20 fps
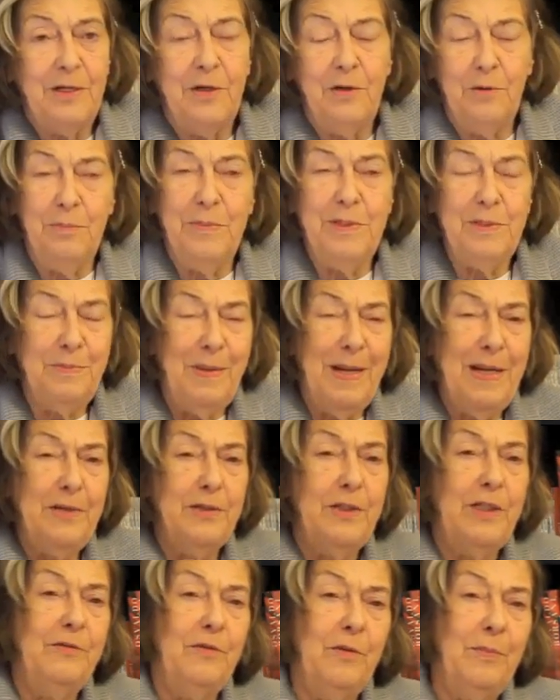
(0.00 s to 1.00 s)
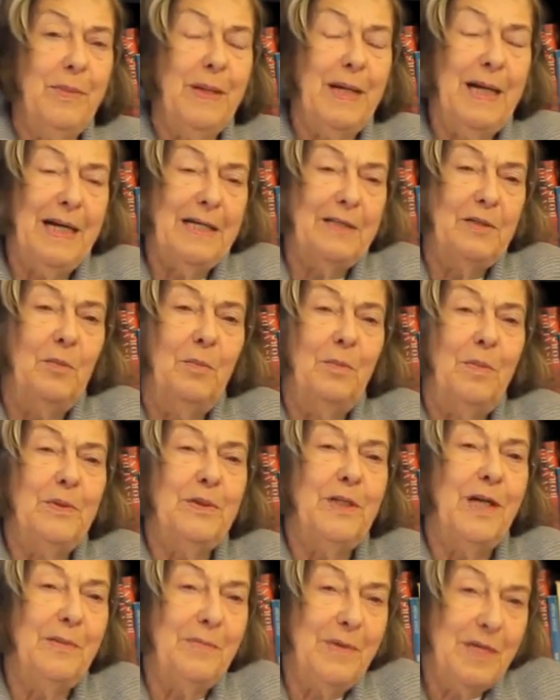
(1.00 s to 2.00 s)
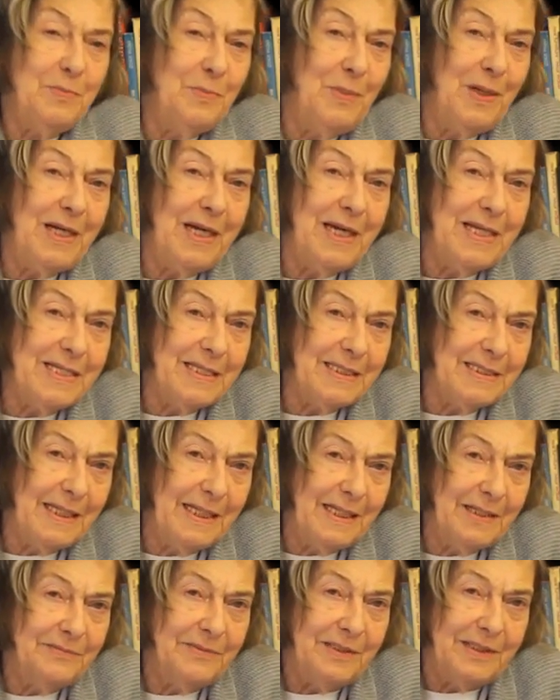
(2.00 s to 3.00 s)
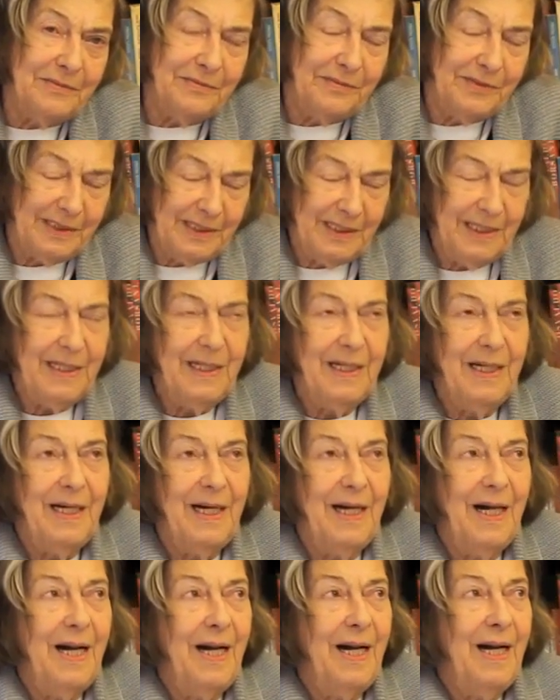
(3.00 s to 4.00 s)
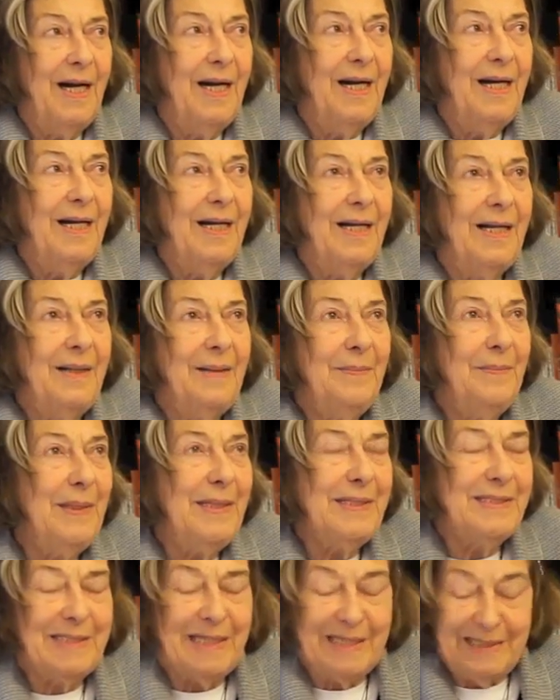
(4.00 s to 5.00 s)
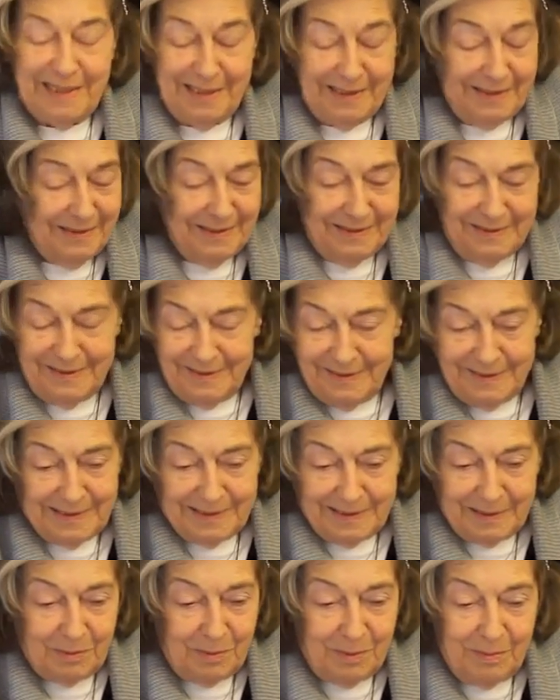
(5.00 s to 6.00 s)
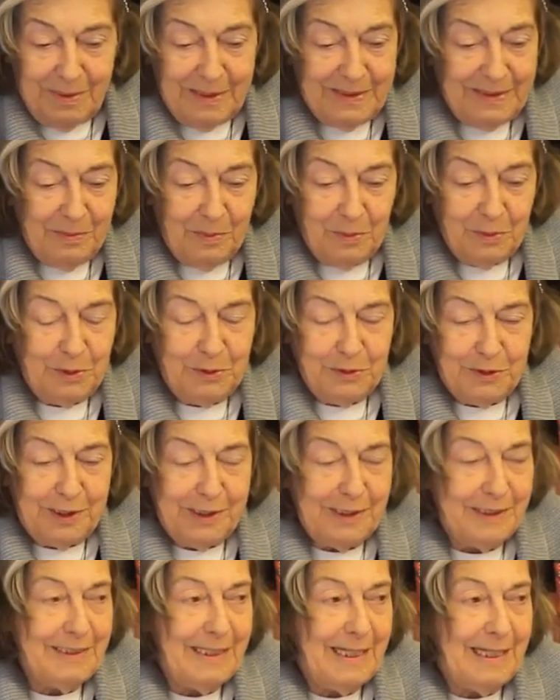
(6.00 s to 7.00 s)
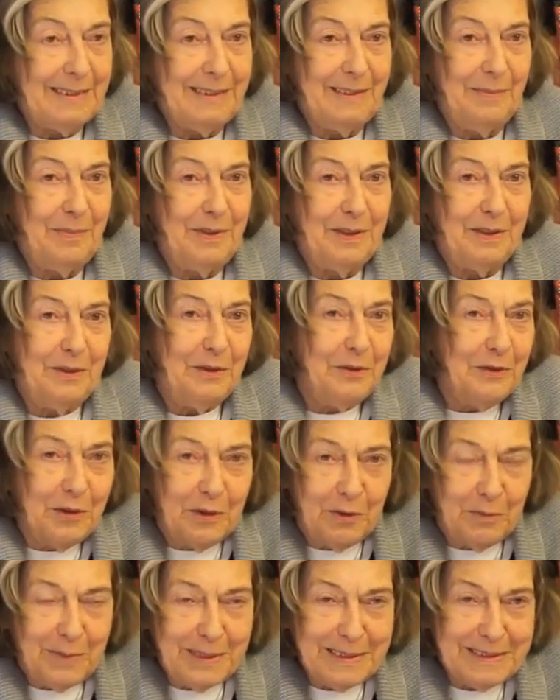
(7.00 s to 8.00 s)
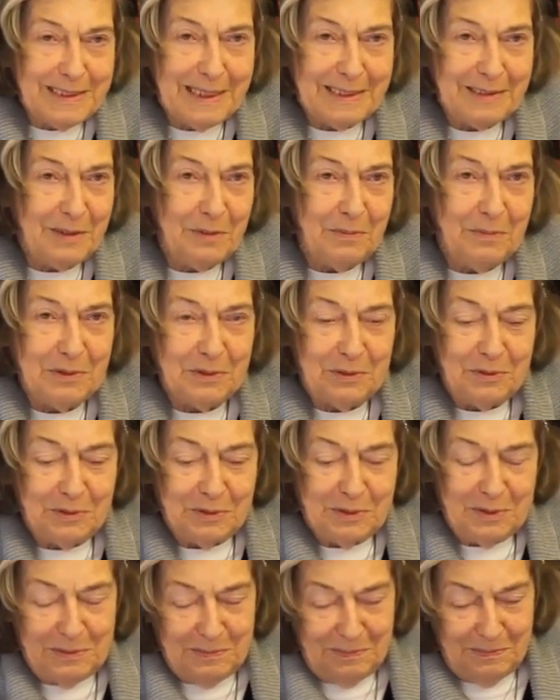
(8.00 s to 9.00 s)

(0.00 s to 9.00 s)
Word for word: Se non mi sbaglio devo parlarti un po' della mia esperienza a Tel Aviv. Beh, è stata naturalmente molto interessante perché non ero mai stata in questa